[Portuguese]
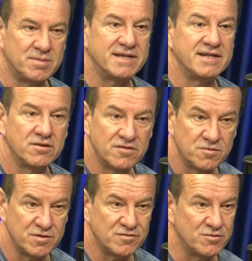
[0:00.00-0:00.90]
para atender todas
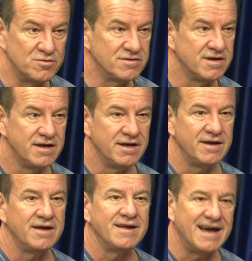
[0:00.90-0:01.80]
as pessoas. A demanda
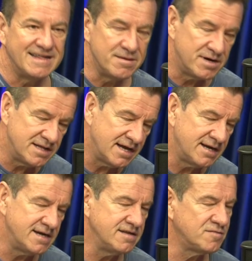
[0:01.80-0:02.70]
é grande. A né? demanda é
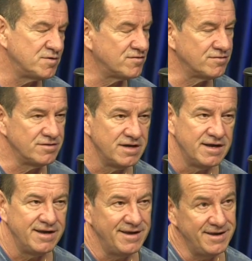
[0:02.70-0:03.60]
grande, as Muito pessoas. Grande.
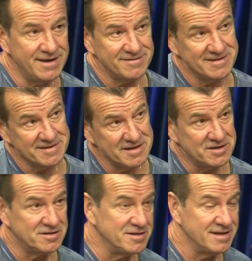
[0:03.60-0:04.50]
E às vezes a
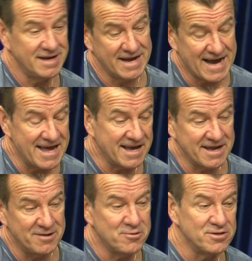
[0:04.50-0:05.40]
gente cai
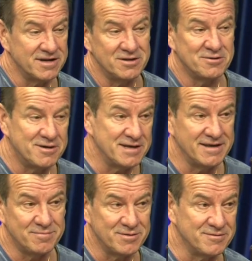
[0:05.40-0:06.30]
aquilo no contraditório que
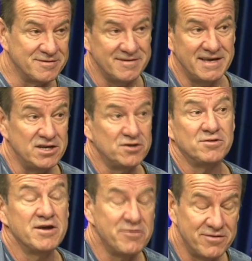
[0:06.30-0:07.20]
as pessoas vêm, a gente não
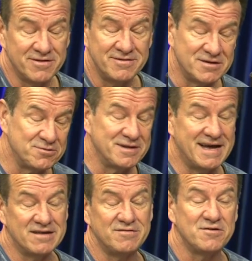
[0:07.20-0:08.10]
tem condição de
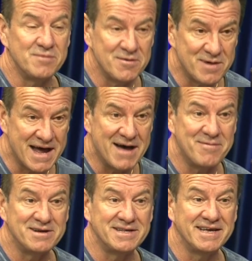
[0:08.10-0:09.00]
ajudar, elas ficam meio
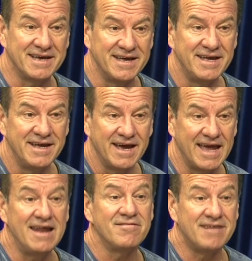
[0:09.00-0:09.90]
bravo a gente tem que
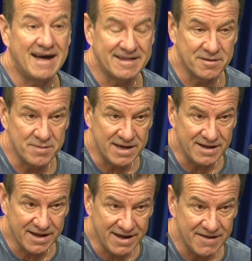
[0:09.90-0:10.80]
relevar também,
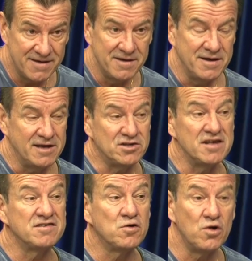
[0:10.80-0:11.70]
né? A gente
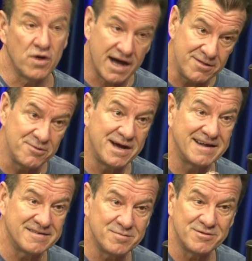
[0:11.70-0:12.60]
tem que se colocar no
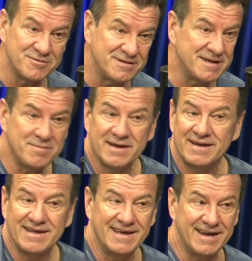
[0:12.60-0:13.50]
lugar dessa pessoa, né? Porque
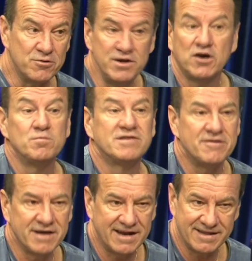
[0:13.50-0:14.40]
ela, é, ela é a única
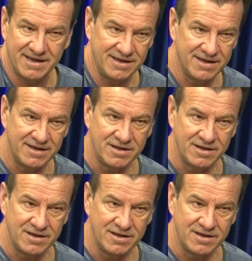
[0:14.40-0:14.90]
opção que ela tem